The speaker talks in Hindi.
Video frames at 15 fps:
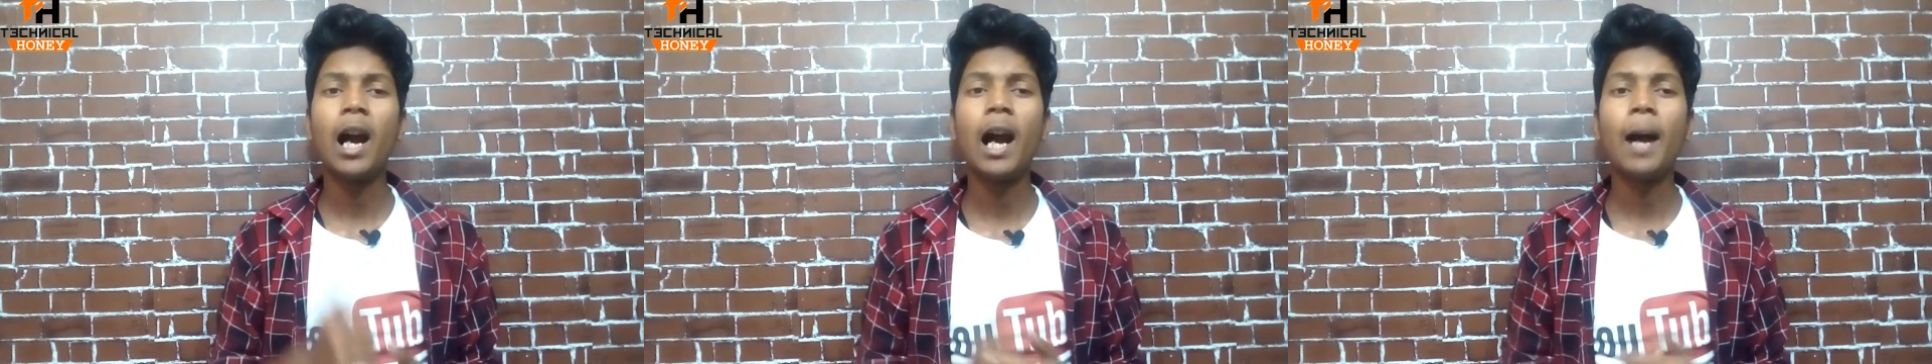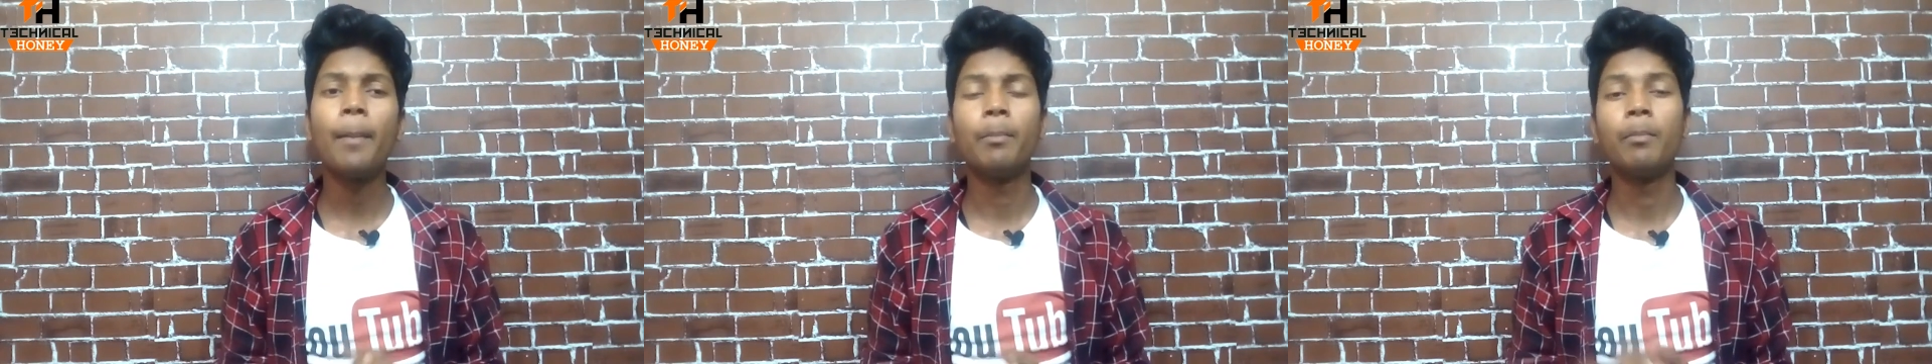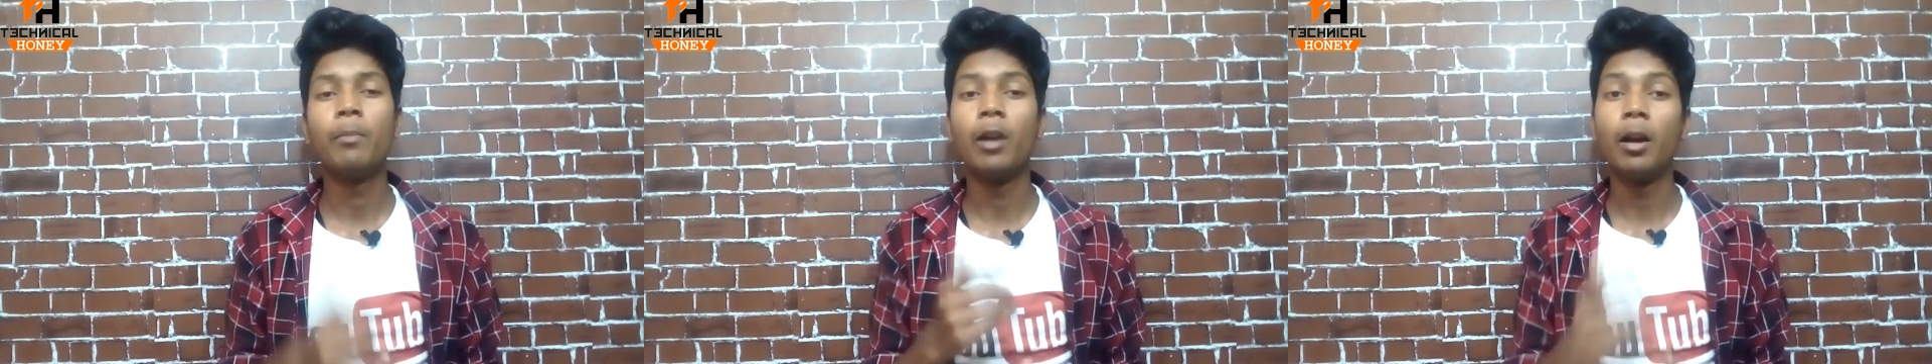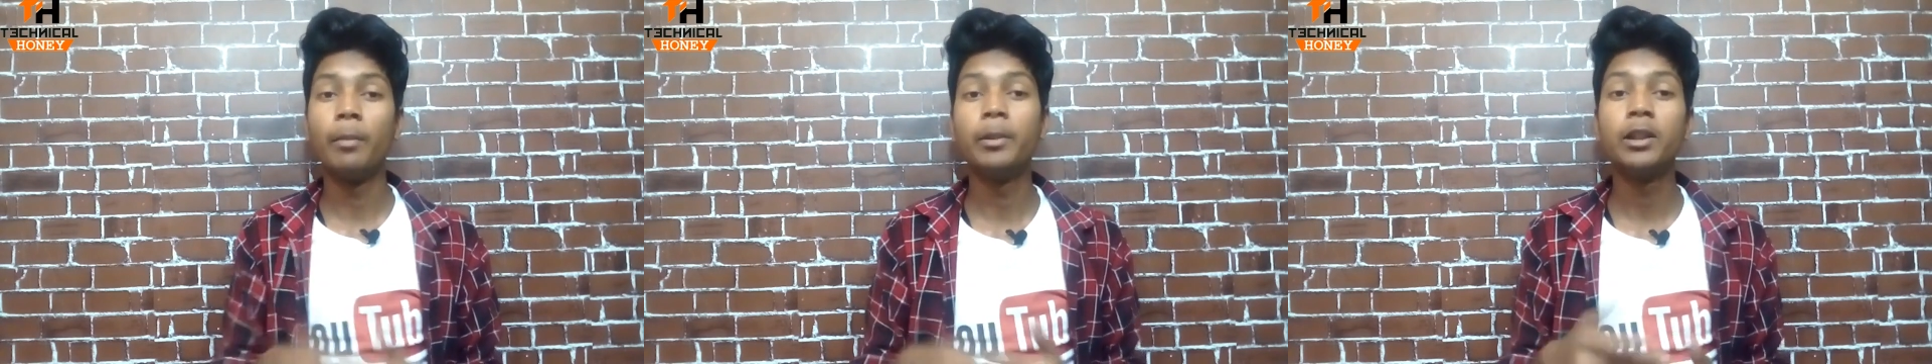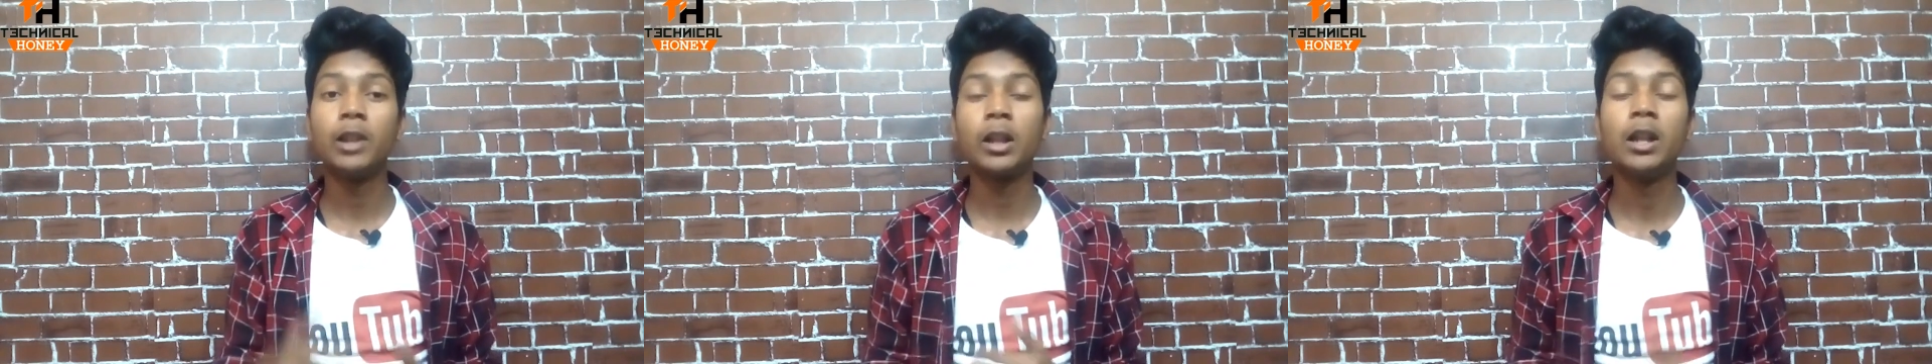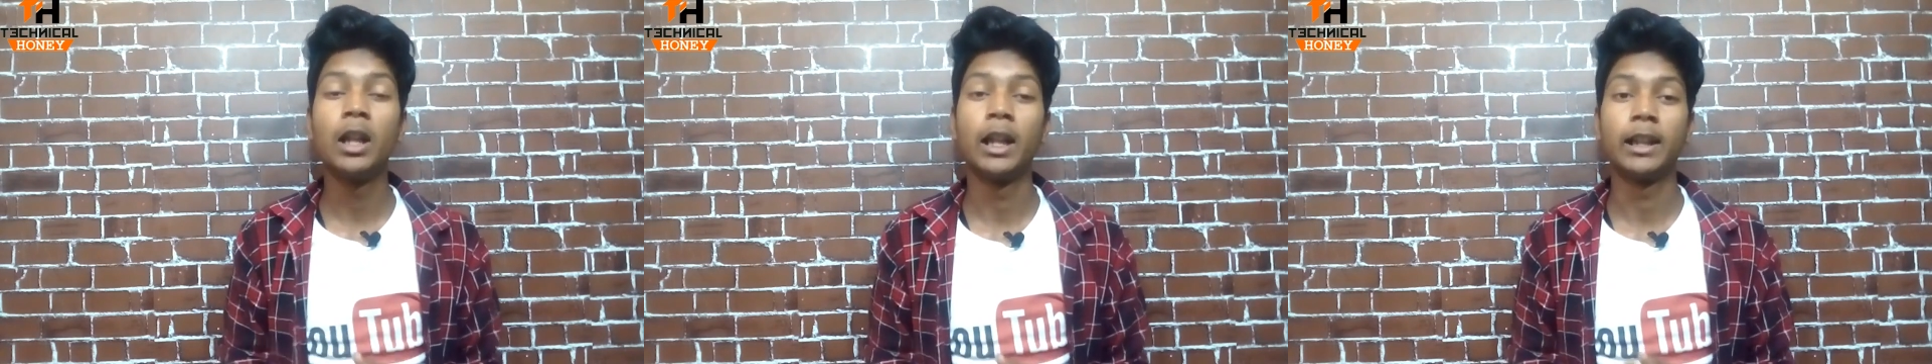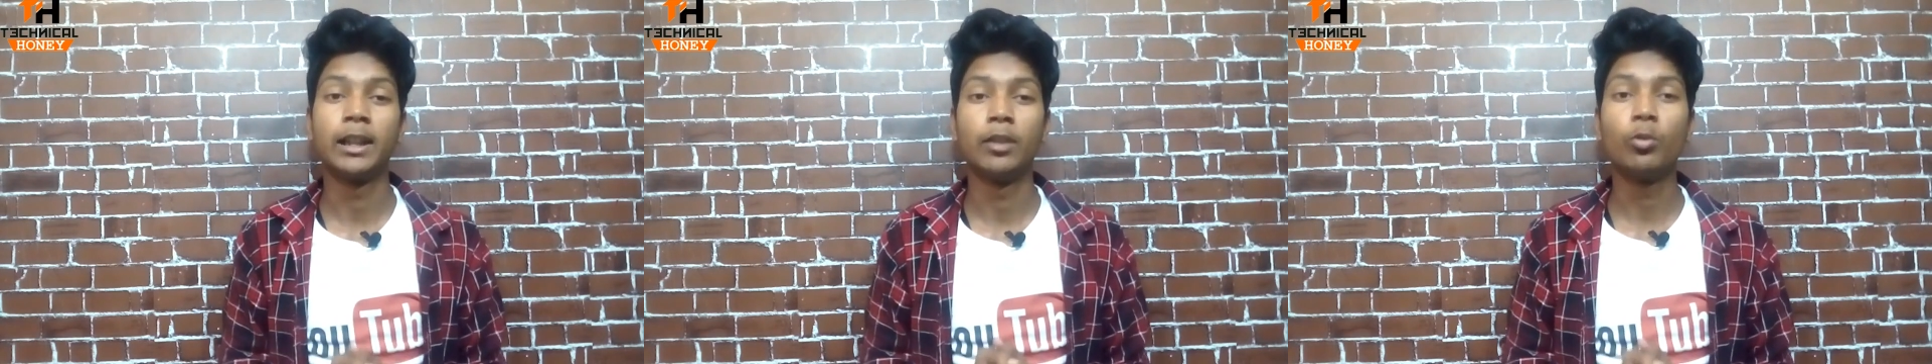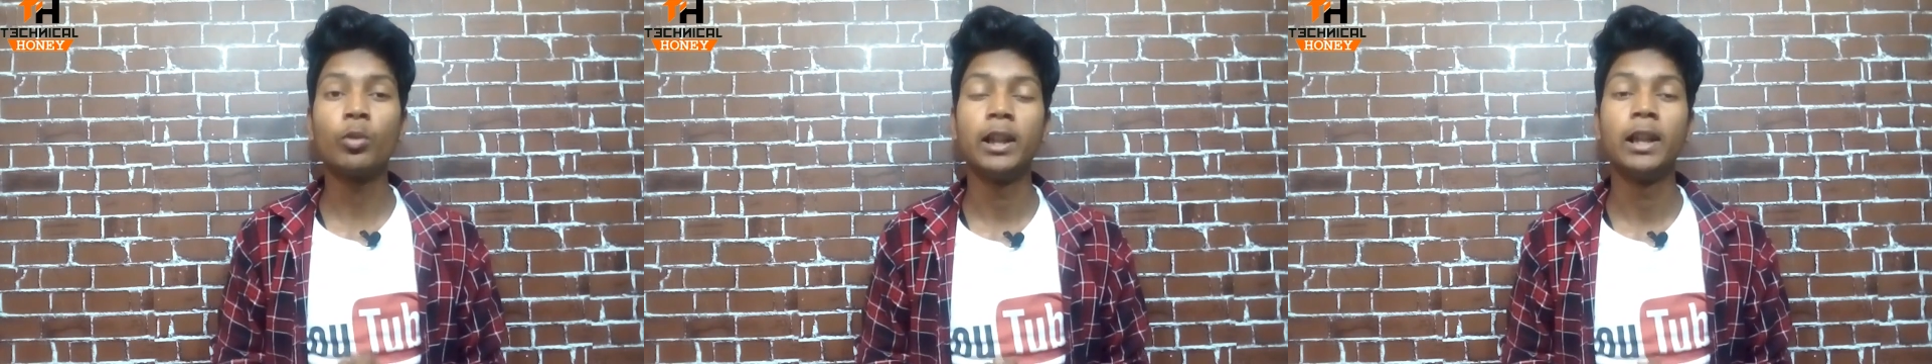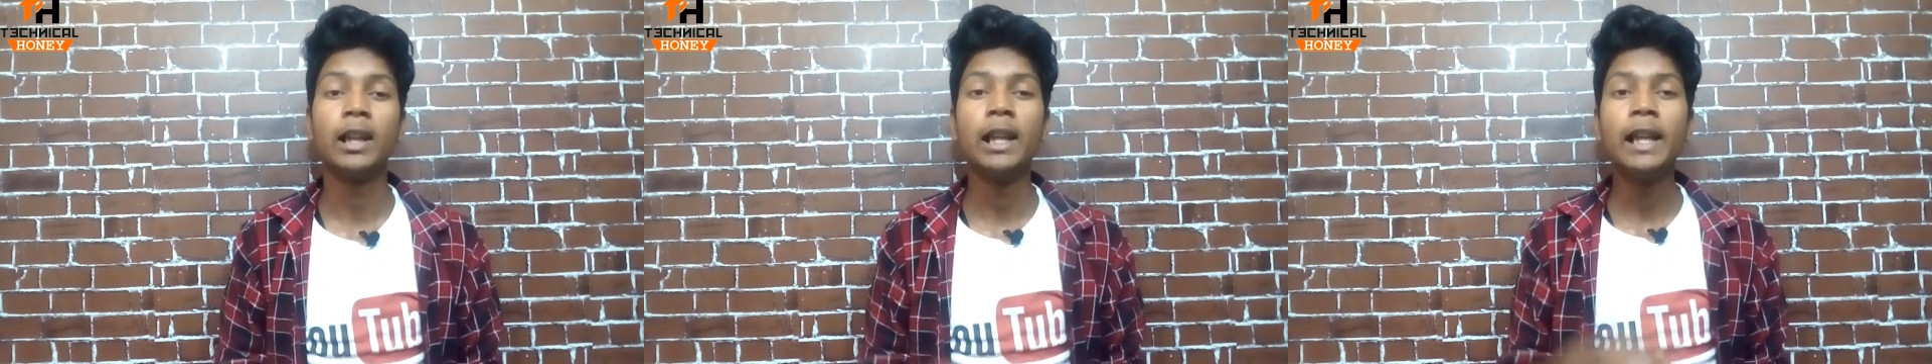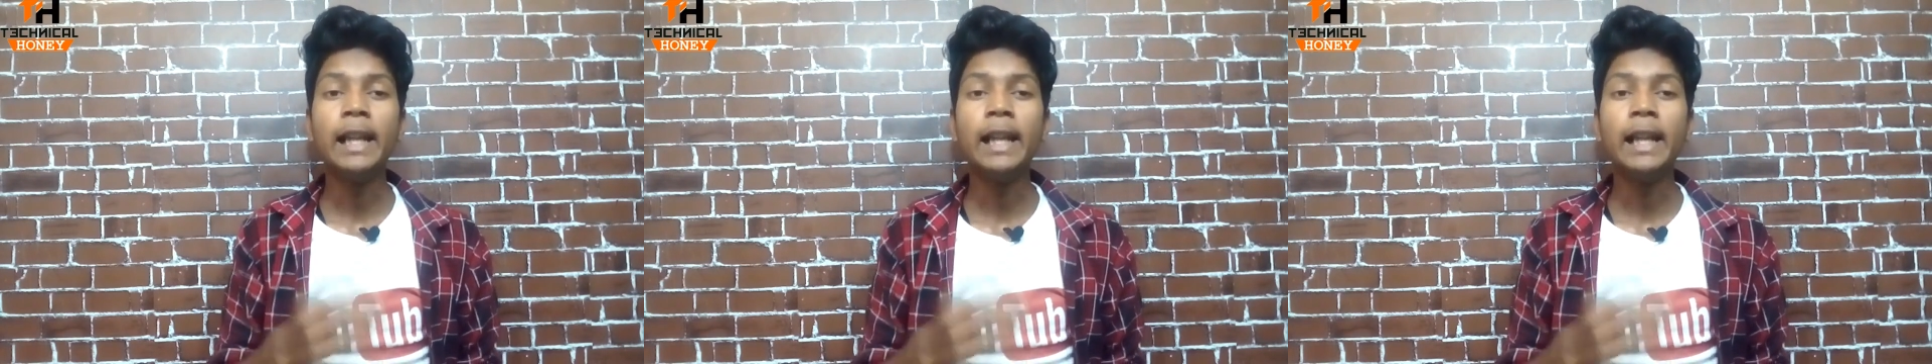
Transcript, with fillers: आप अभी तक गलत है ओके